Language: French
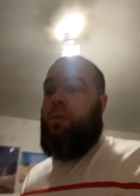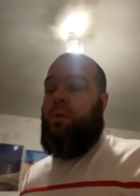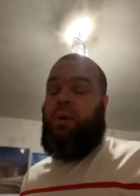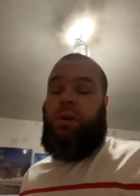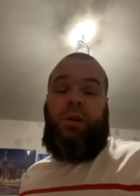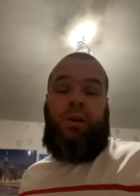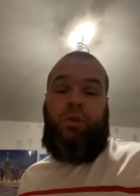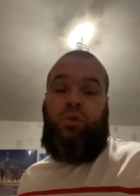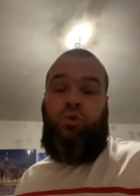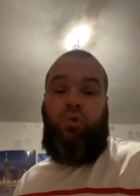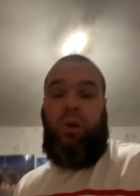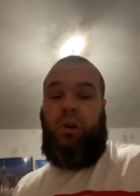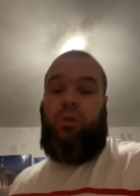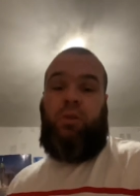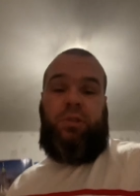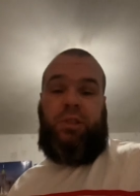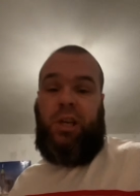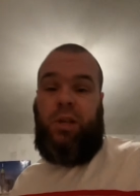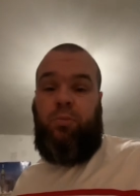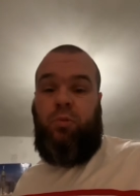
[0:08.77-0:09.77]
Un coup à
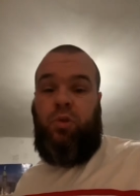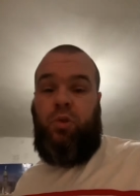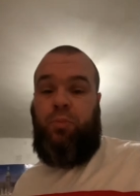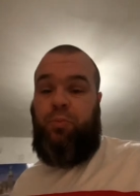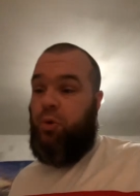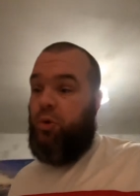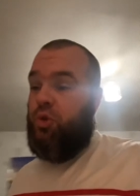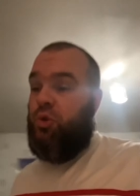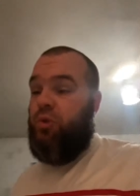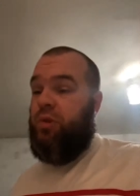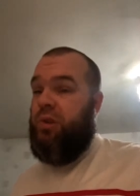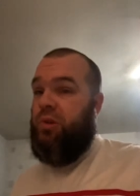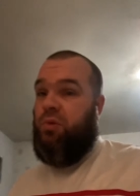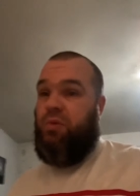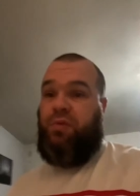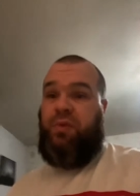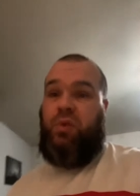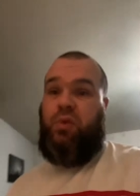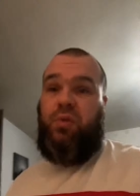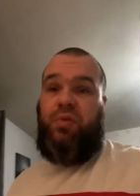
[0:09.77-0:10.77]
l'entraînement, pour ceux qui ont
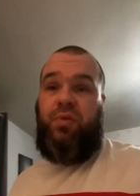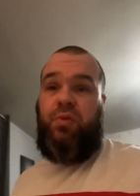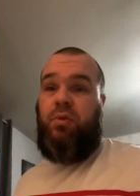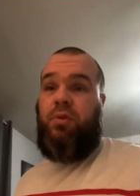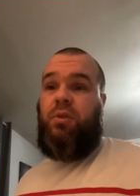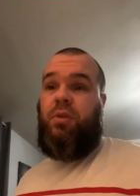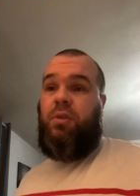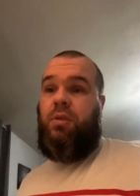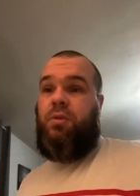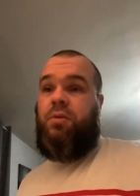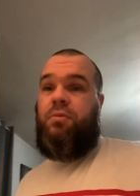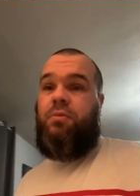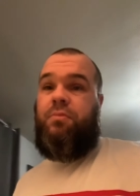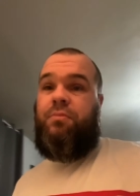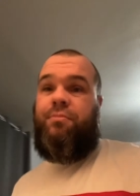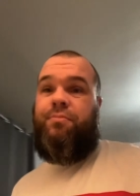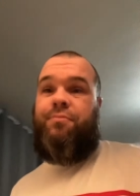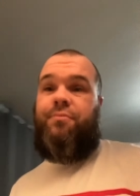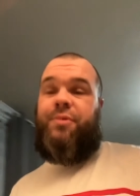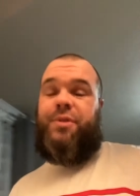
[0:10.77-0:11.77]
fait du foot,
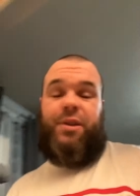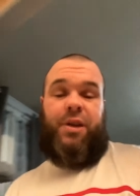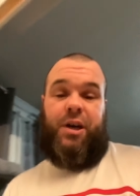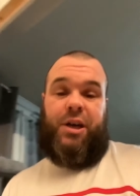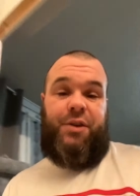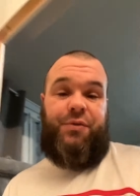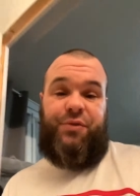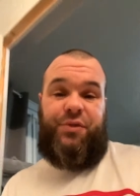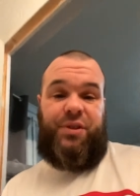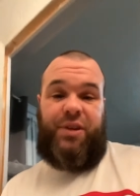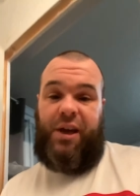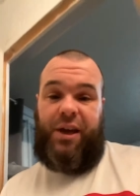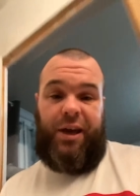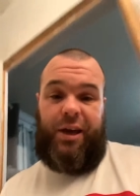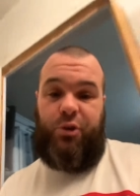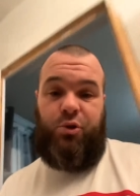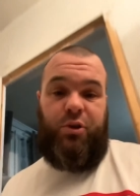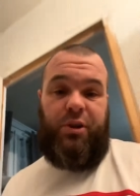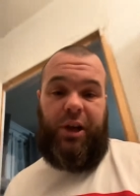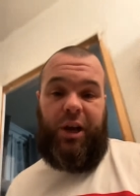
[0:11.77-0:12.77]
ça arrive très
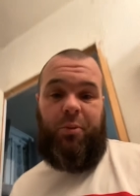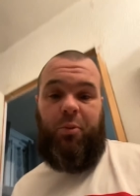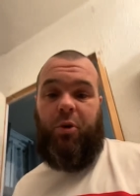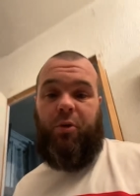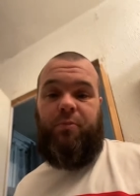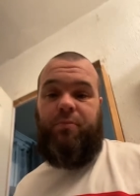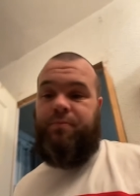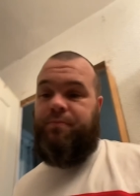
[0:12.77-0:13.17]
régulièrement.